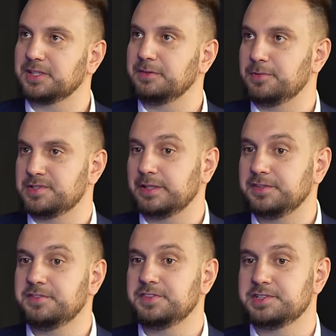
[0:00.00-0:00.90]
potrafiłem to
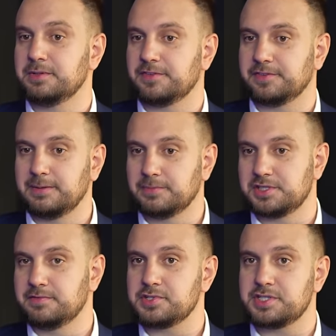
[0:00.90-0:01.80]
załatwić, wierzyłem w swoje
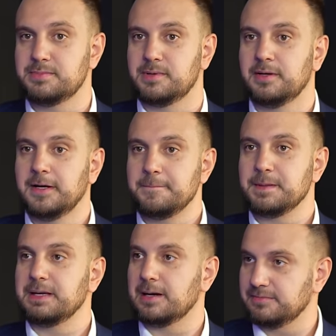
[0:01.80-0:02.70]
możliwości, bo
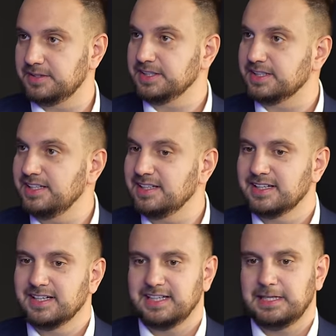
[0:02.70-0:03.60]
miałem
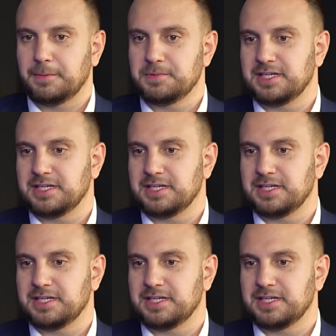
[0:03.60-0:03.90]
wyniki i mhm.